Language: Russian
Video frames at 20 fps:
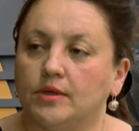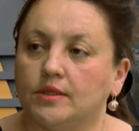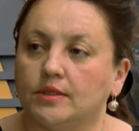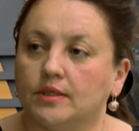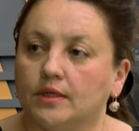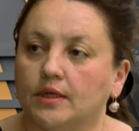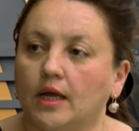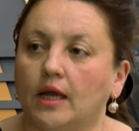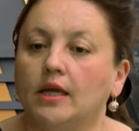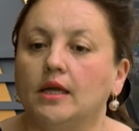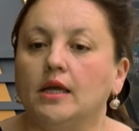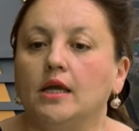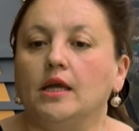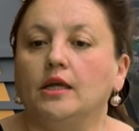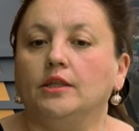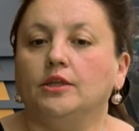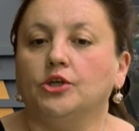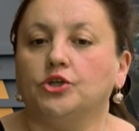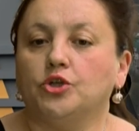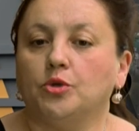языка.
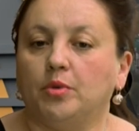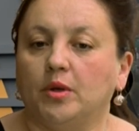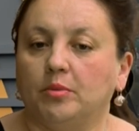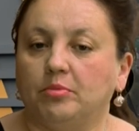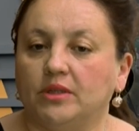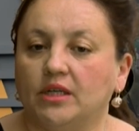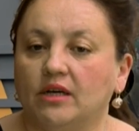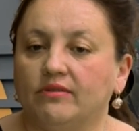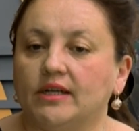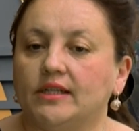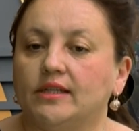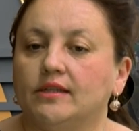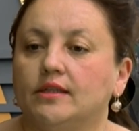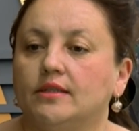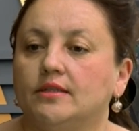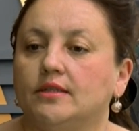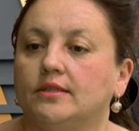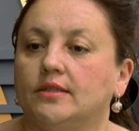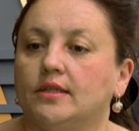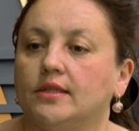Наши преподаватели,
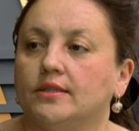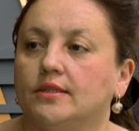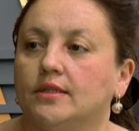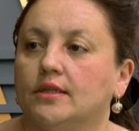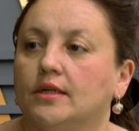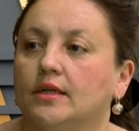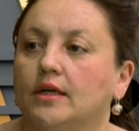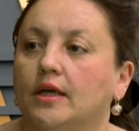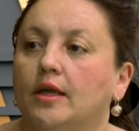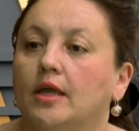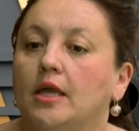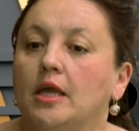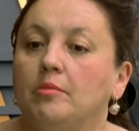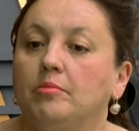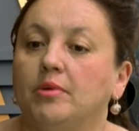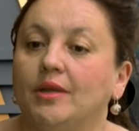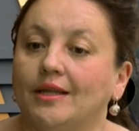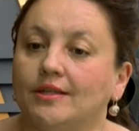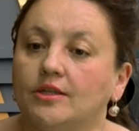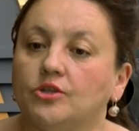носители языка,
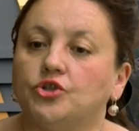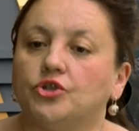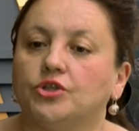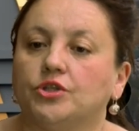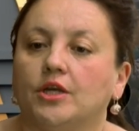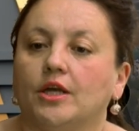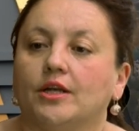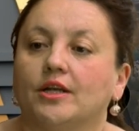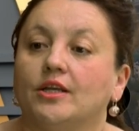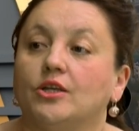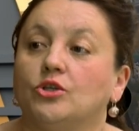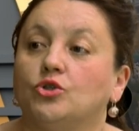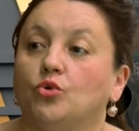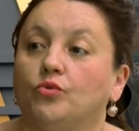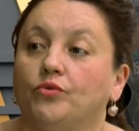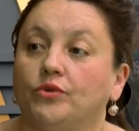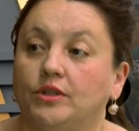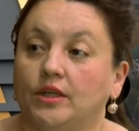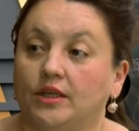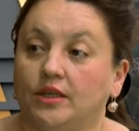периодически
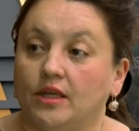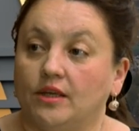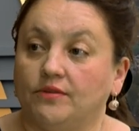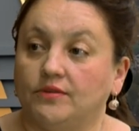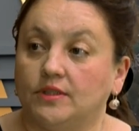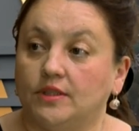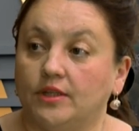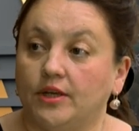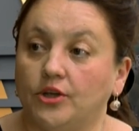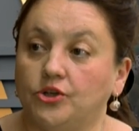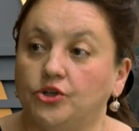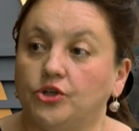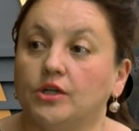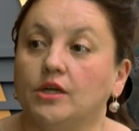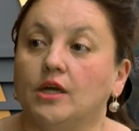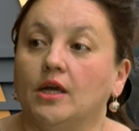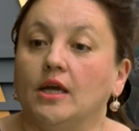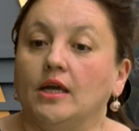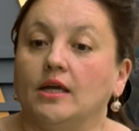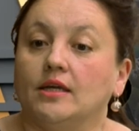организовывают такие
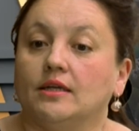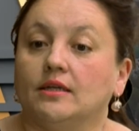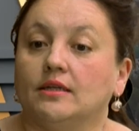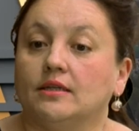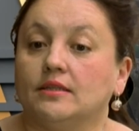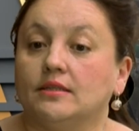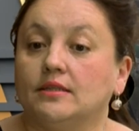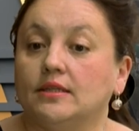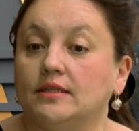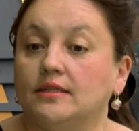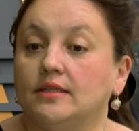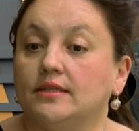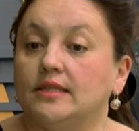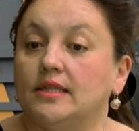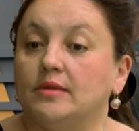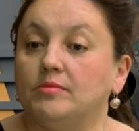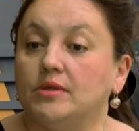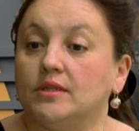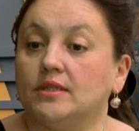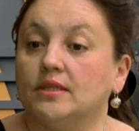встречи э, с
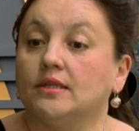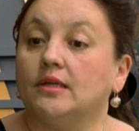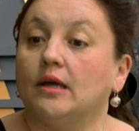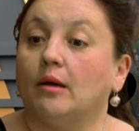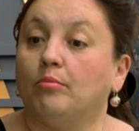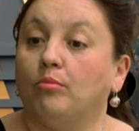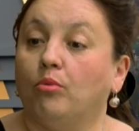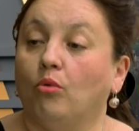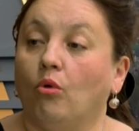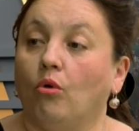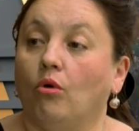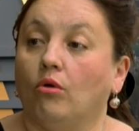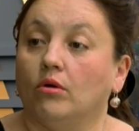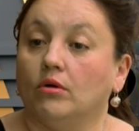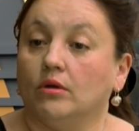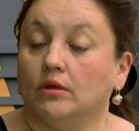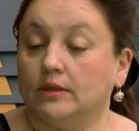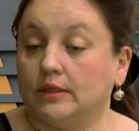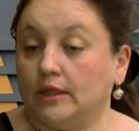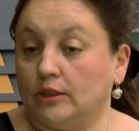носителями языка, по,
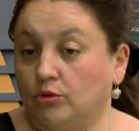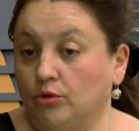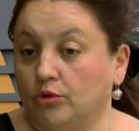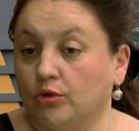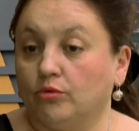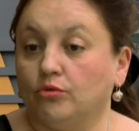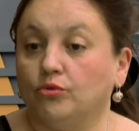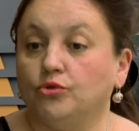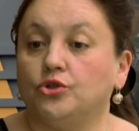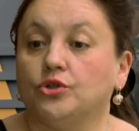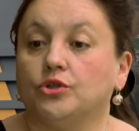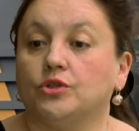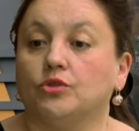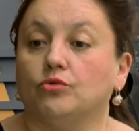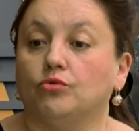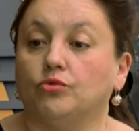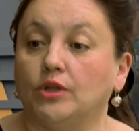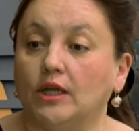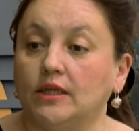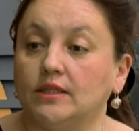э, которые
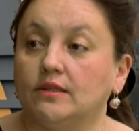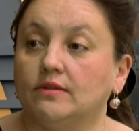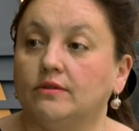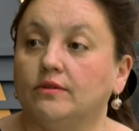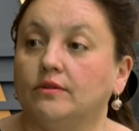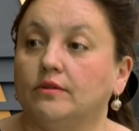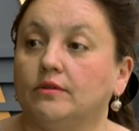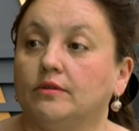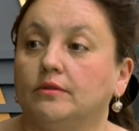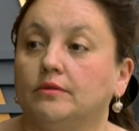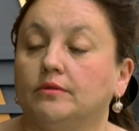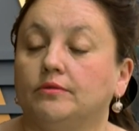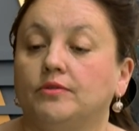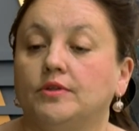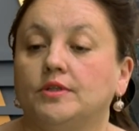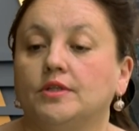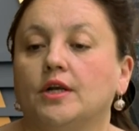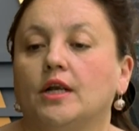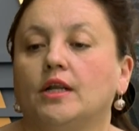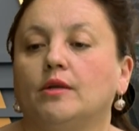учатся у нас э, в
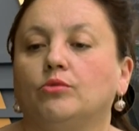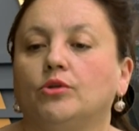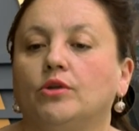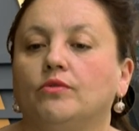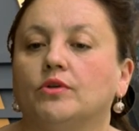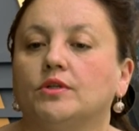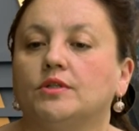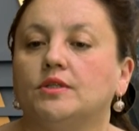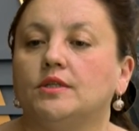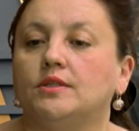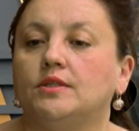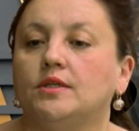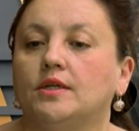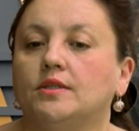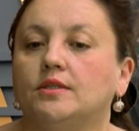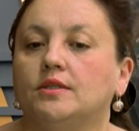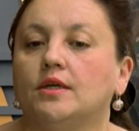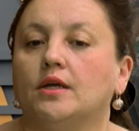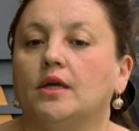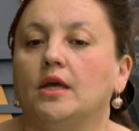Федеральном
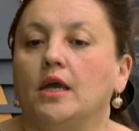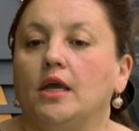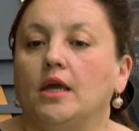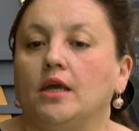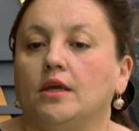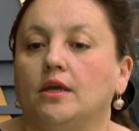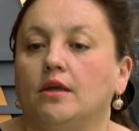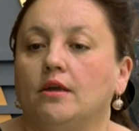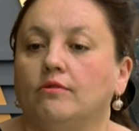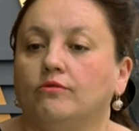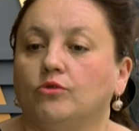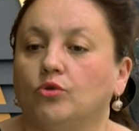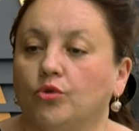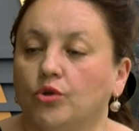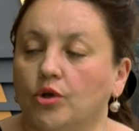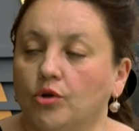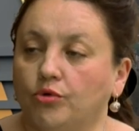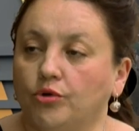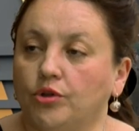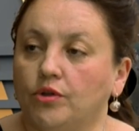университете и в
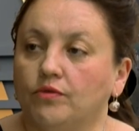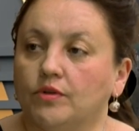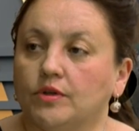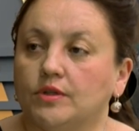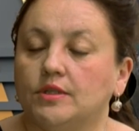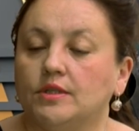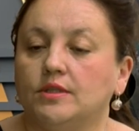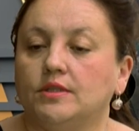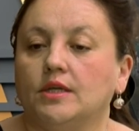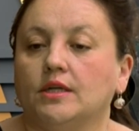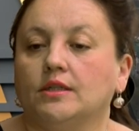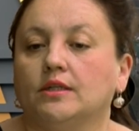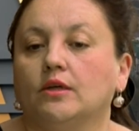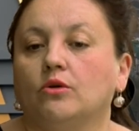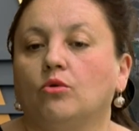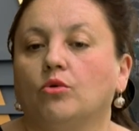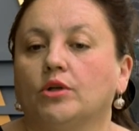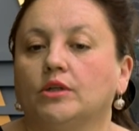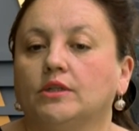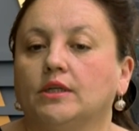других
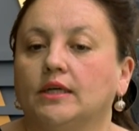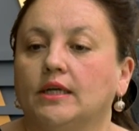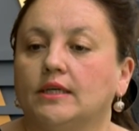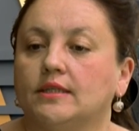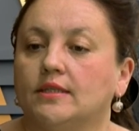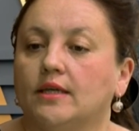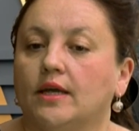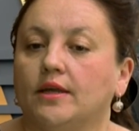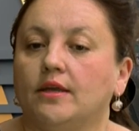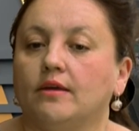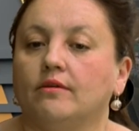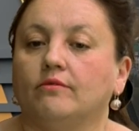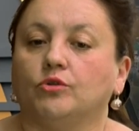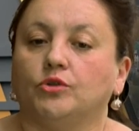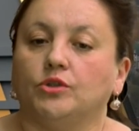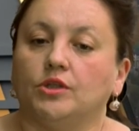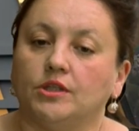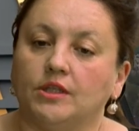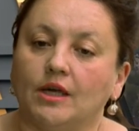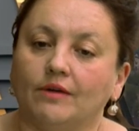университетах города Казани.
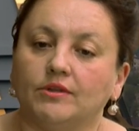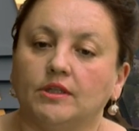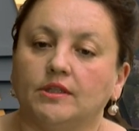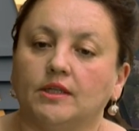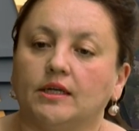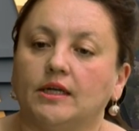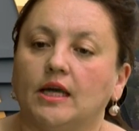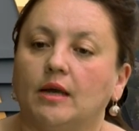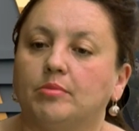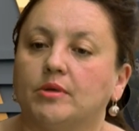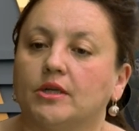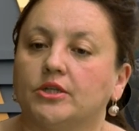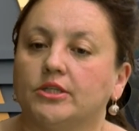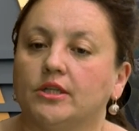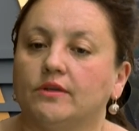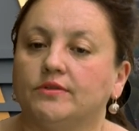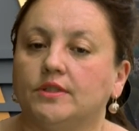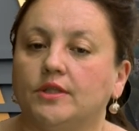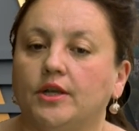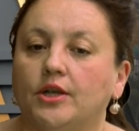Вот недавно такая
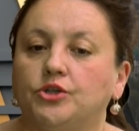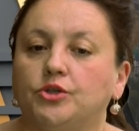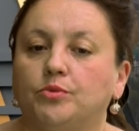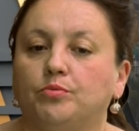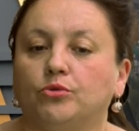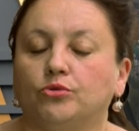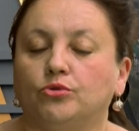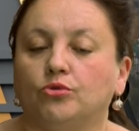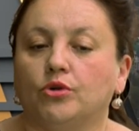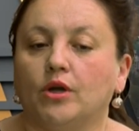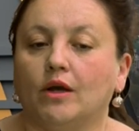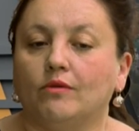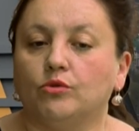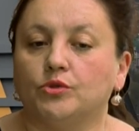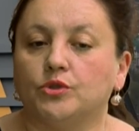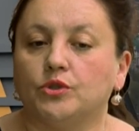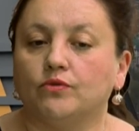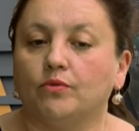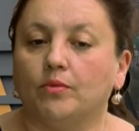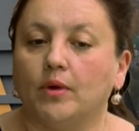прошла встреча под
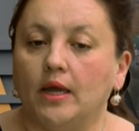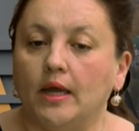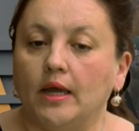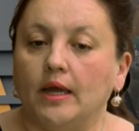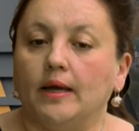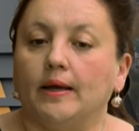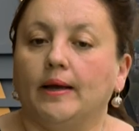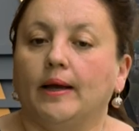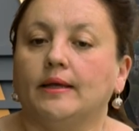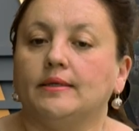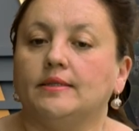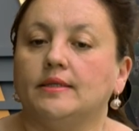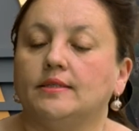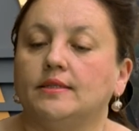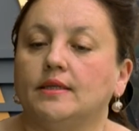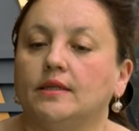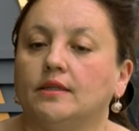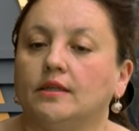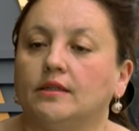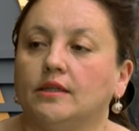руководством э,
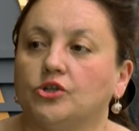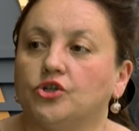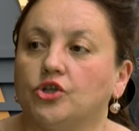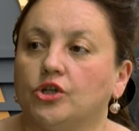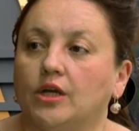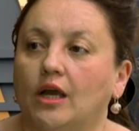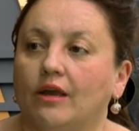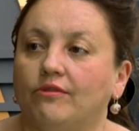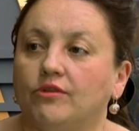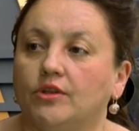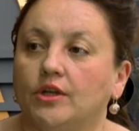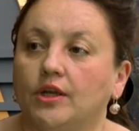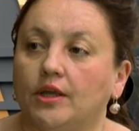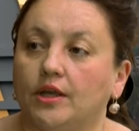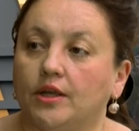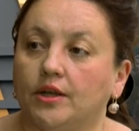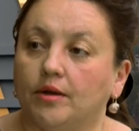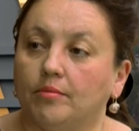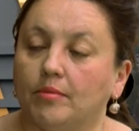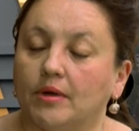ассистента нашей кафедры
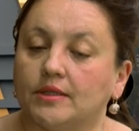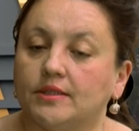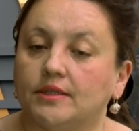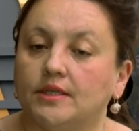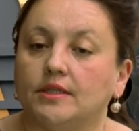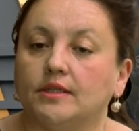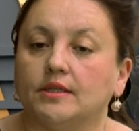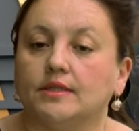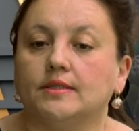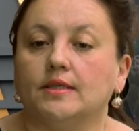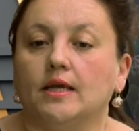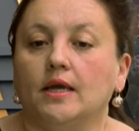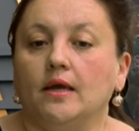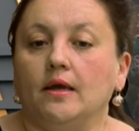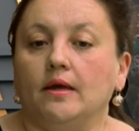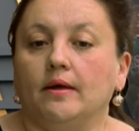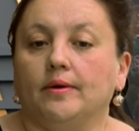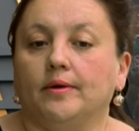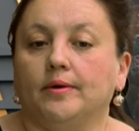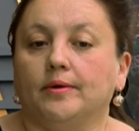Ири Мартинес.
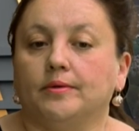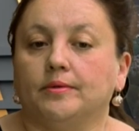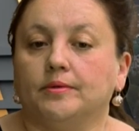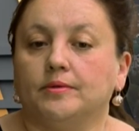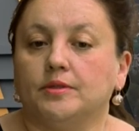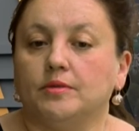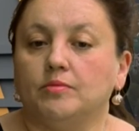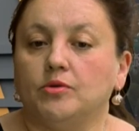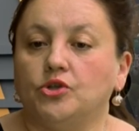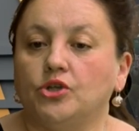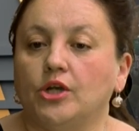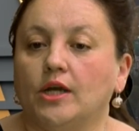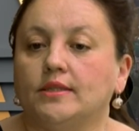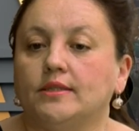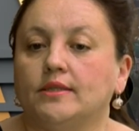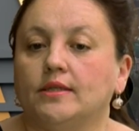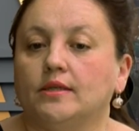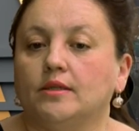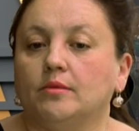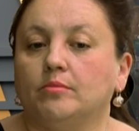Э,
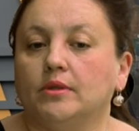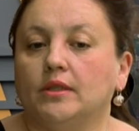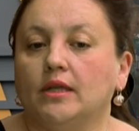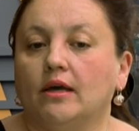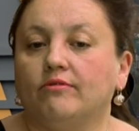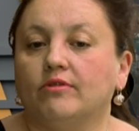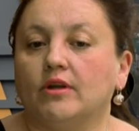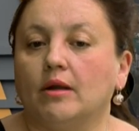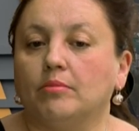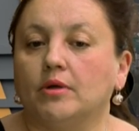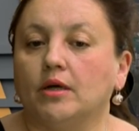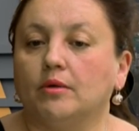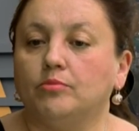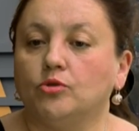замечательно это была в рамках